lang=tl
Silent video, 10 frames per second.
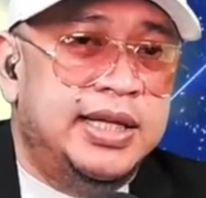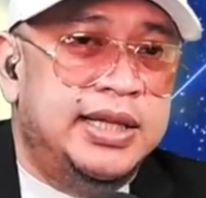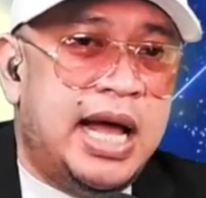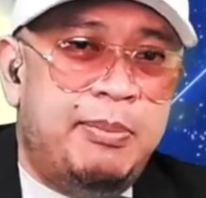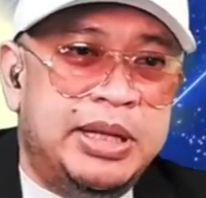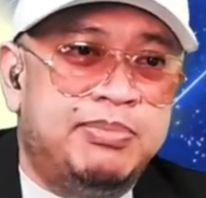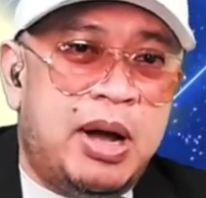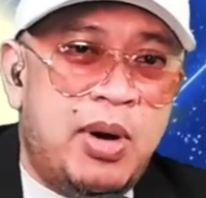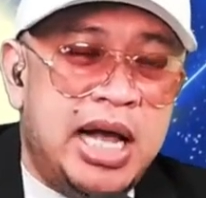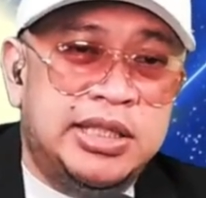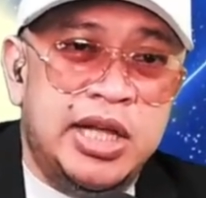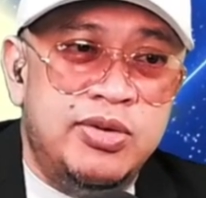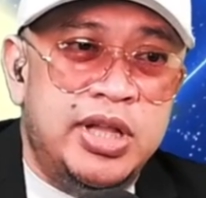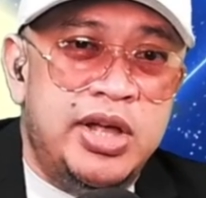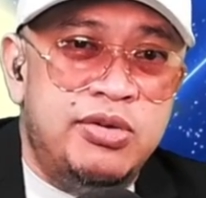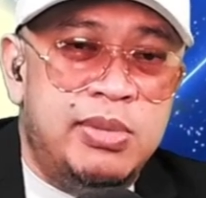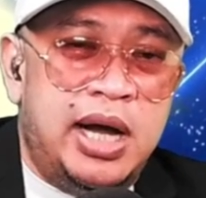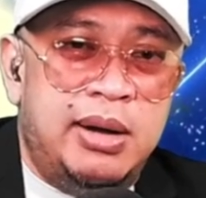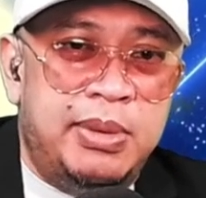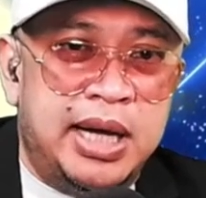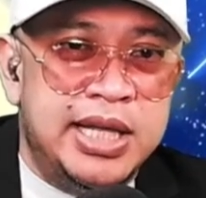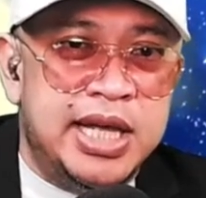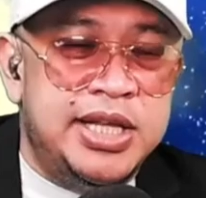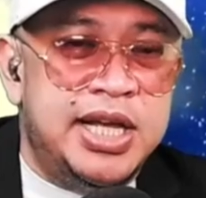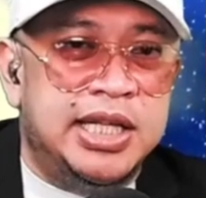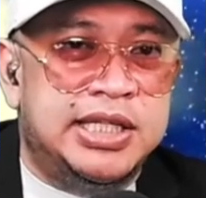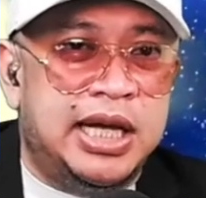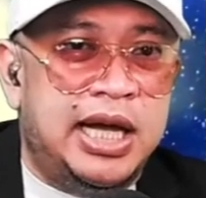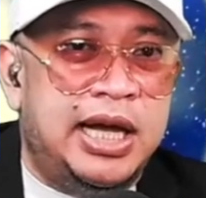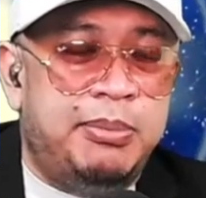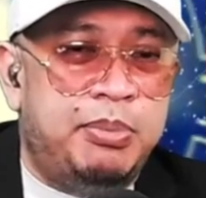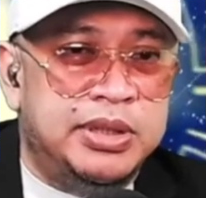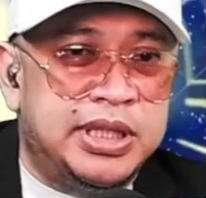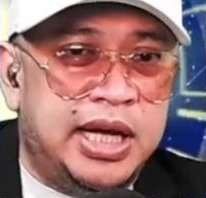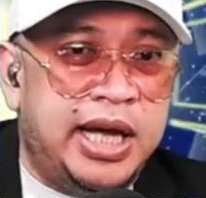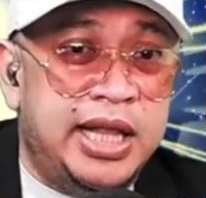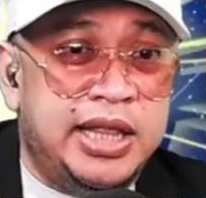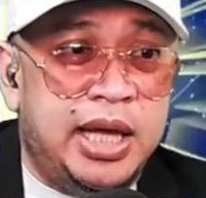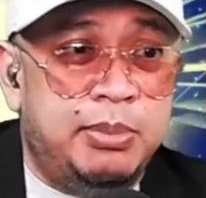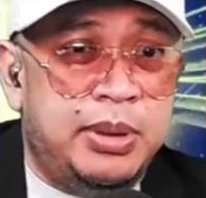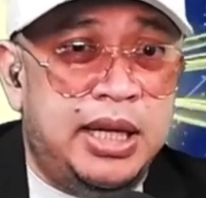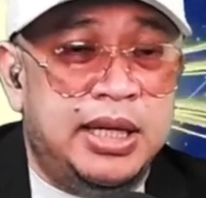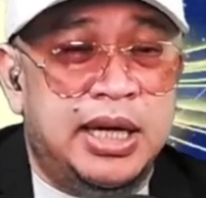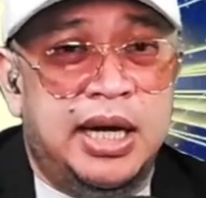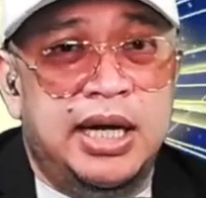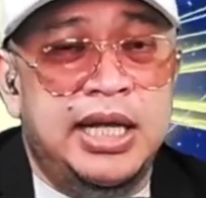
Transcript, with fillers: Dapat bawasan nyo na yung mga maganyan dyan sa, sa NTFL ka.